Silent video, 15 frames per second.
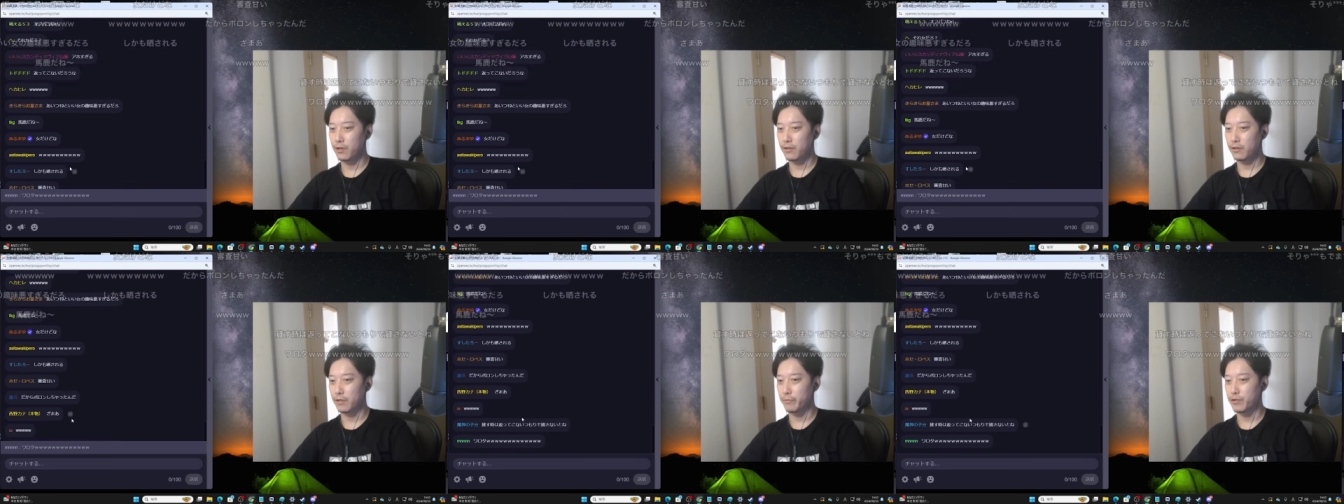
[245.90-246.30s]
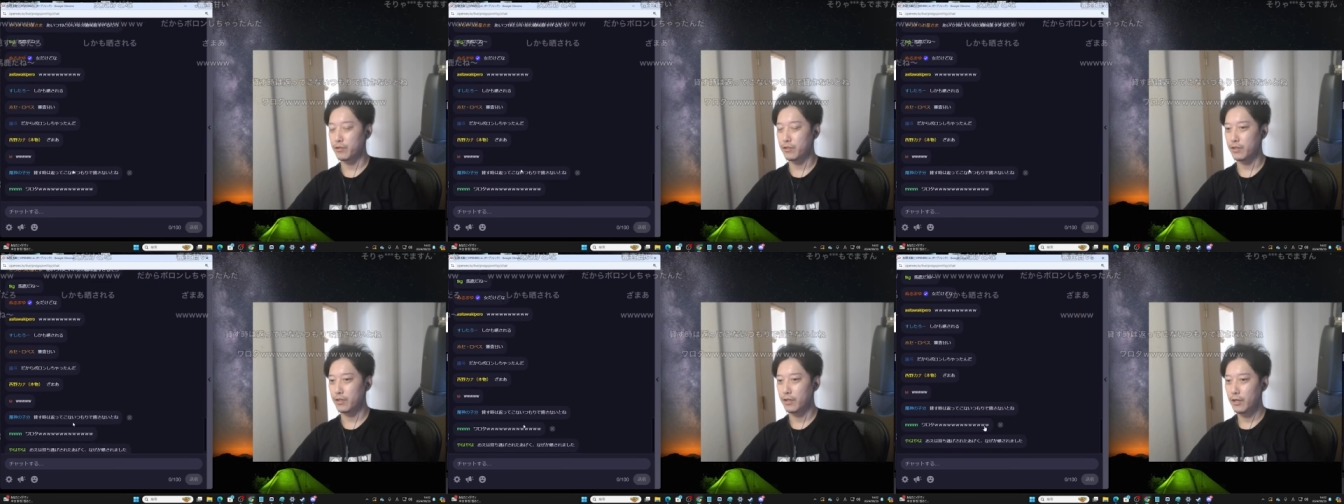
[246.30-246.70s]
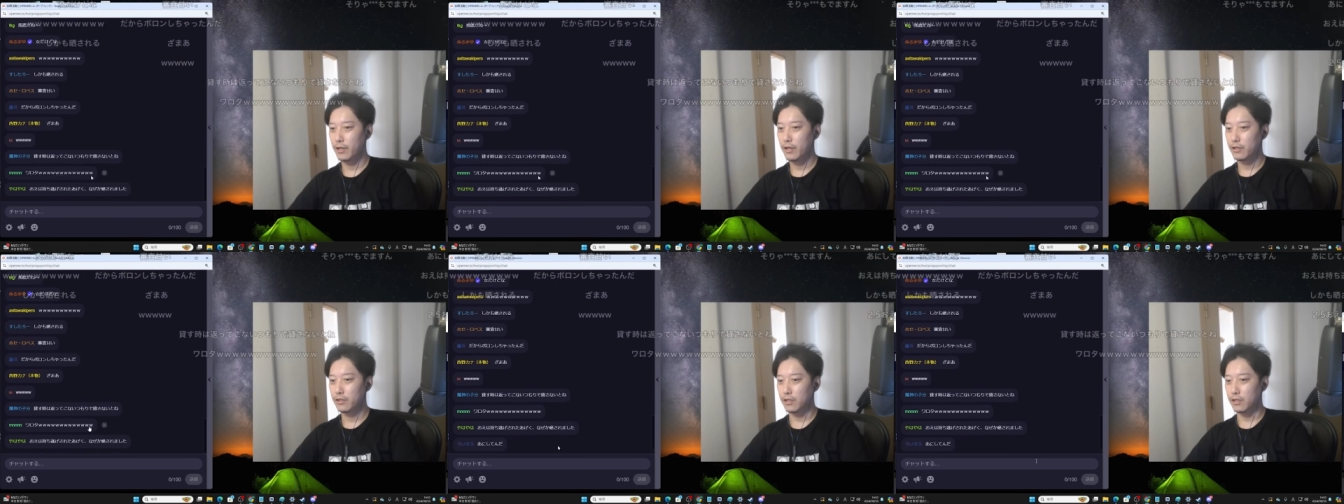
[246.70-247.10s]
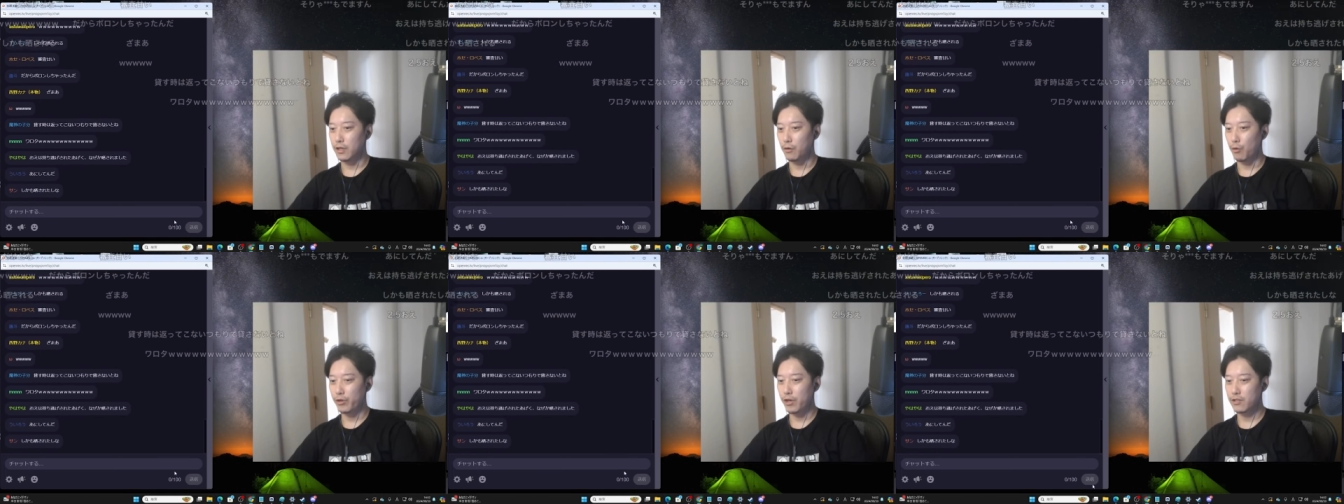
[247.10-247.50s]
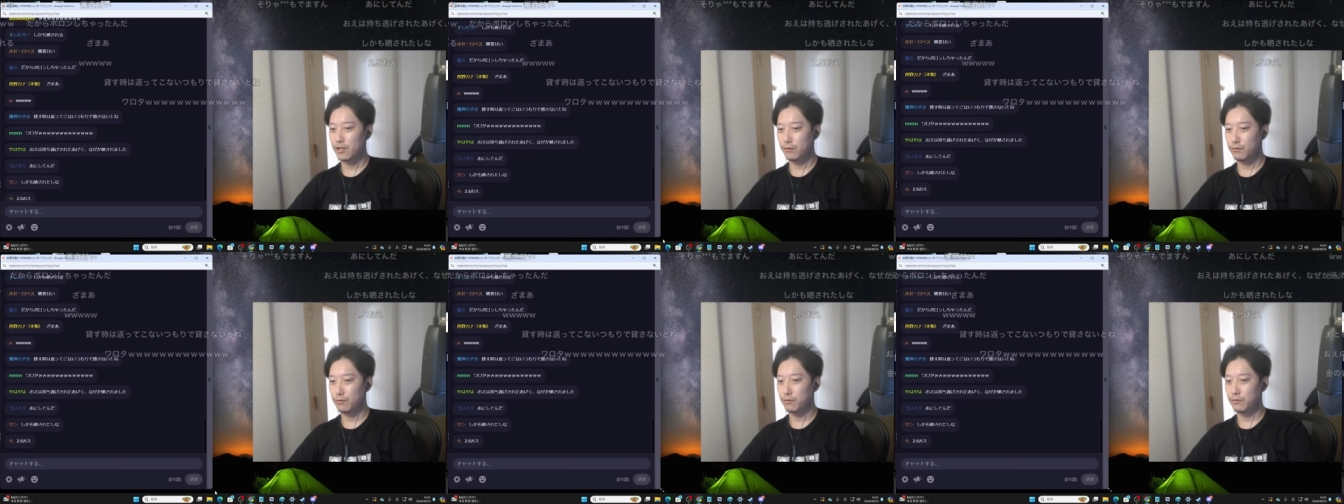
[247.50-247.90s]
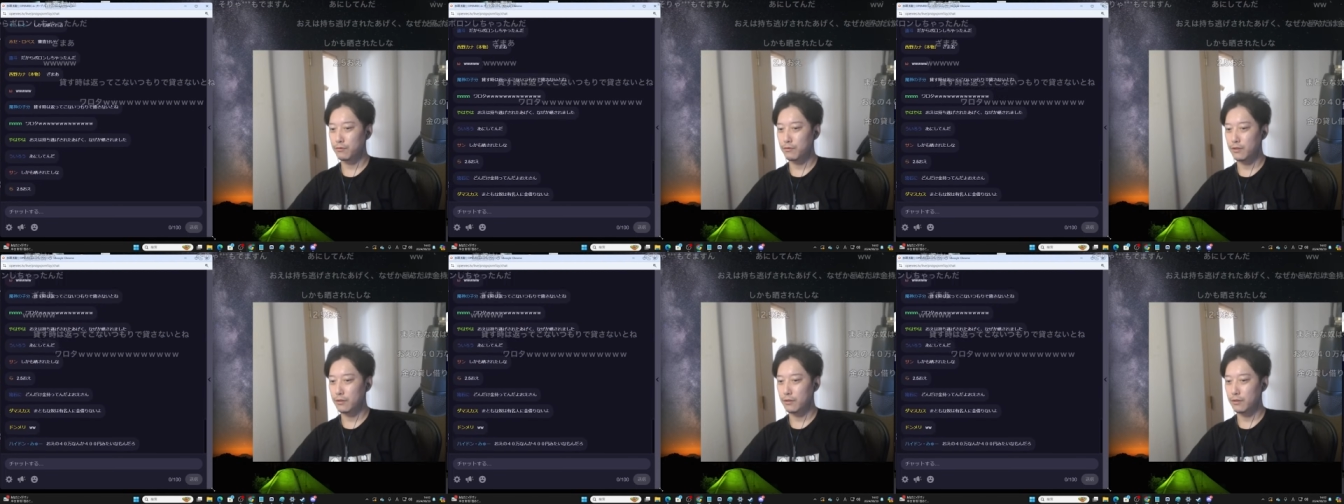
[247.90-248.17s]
なんて別にただお客さんと